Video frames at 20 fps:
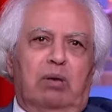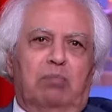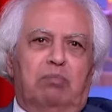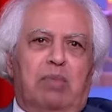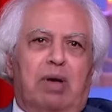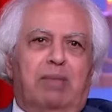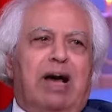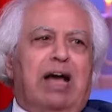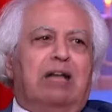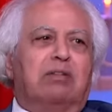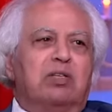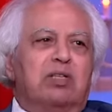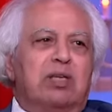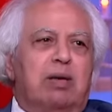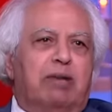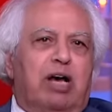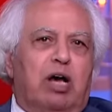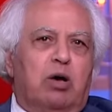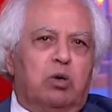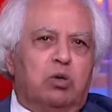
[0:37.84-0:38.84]
ما بعد
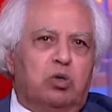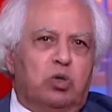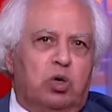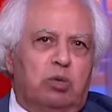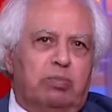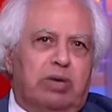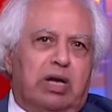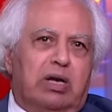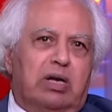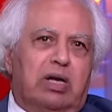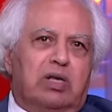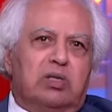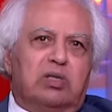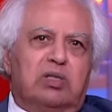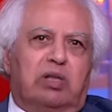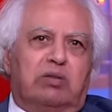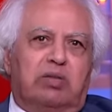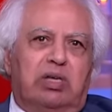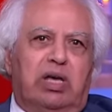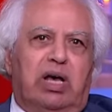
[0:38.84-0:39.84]
7 أكتوبر
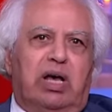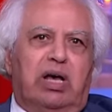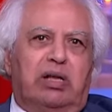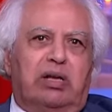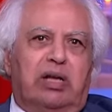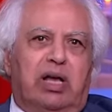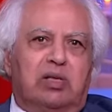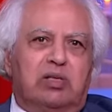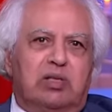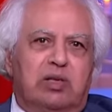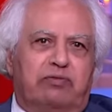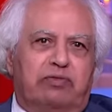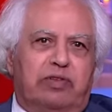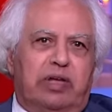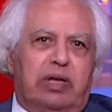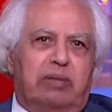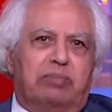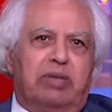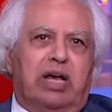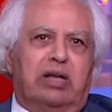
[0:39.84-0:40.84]
أستطيع أن
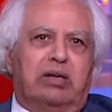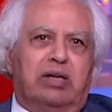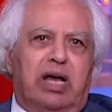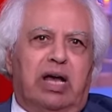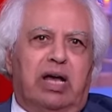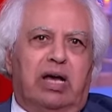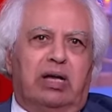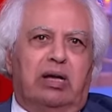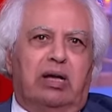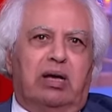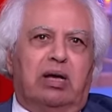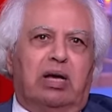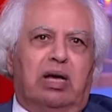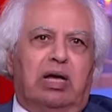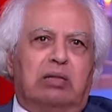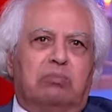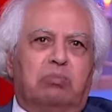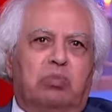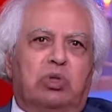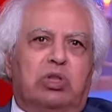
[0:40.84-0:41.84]
أصفها بأنها
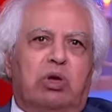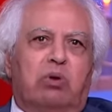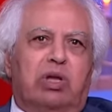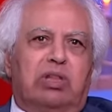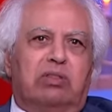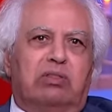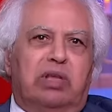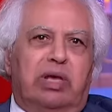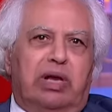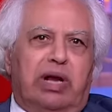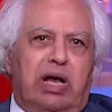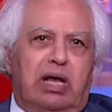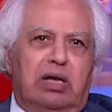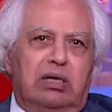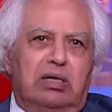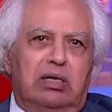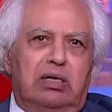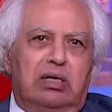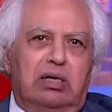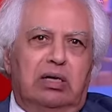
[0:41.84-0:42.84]
علاقات متوترة
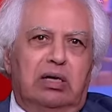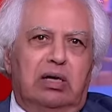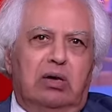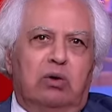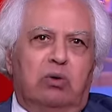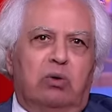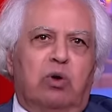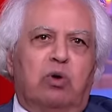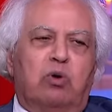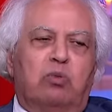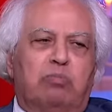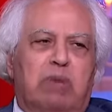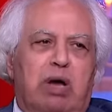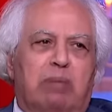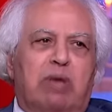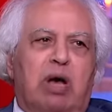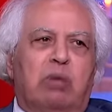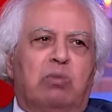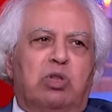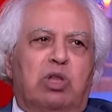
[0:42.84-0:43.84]

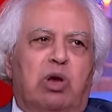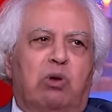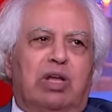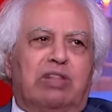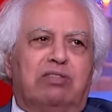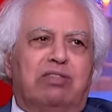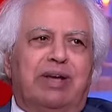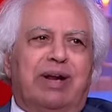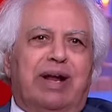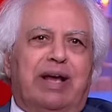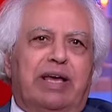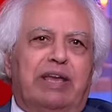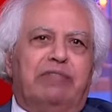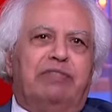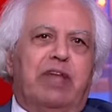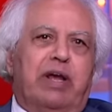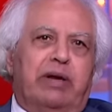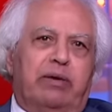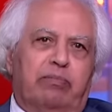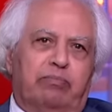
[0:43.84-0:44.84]
وربما متوترة
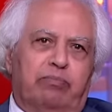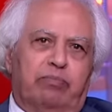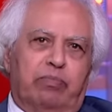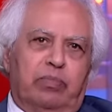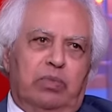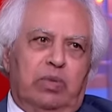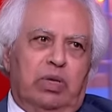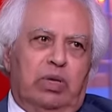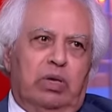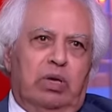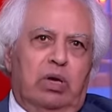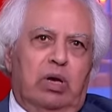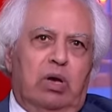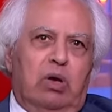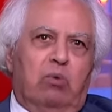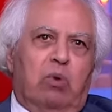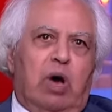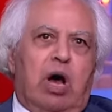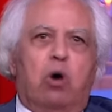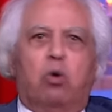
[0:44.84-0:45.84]
جدا
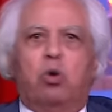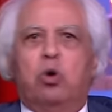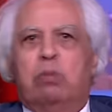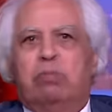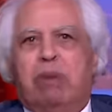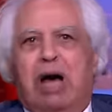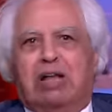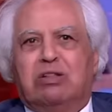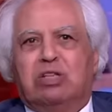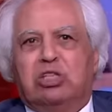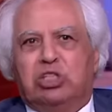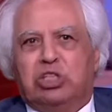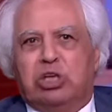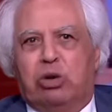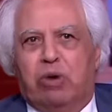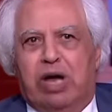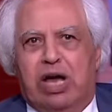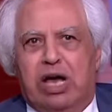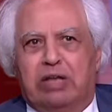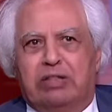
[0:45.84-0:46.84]
وهقول بعض
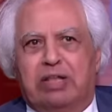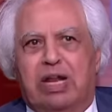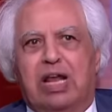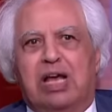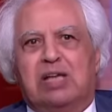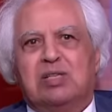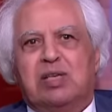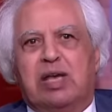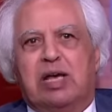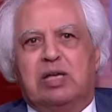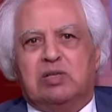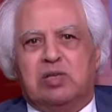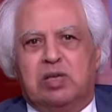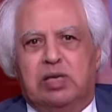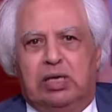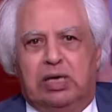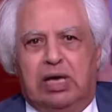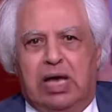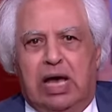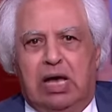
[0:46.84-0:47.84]
الشواهد
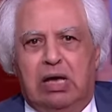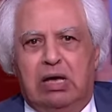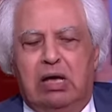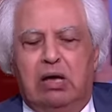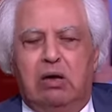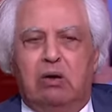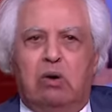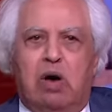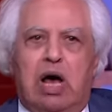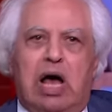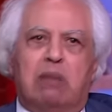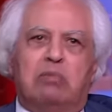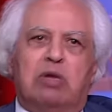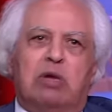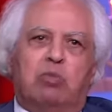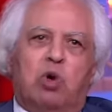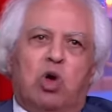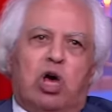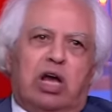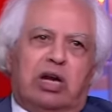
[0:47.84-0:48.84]
الأساسية وهعمل
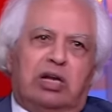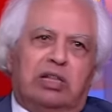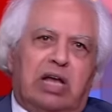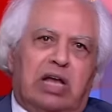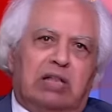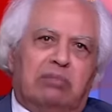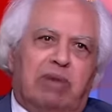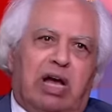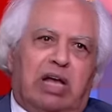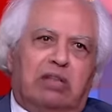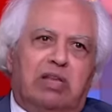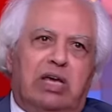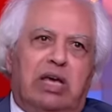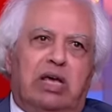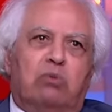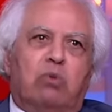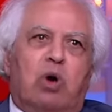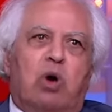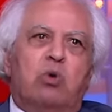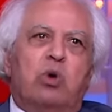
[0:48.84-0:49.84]
مقارنات
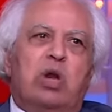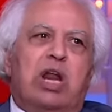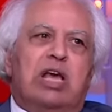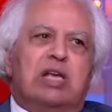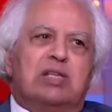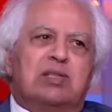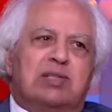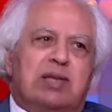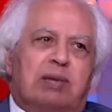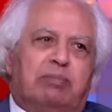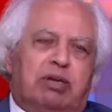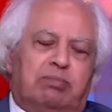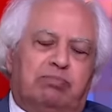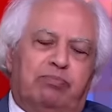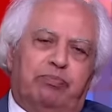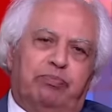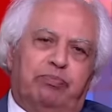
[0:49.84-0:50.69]
بعدين وأقول إيه السبب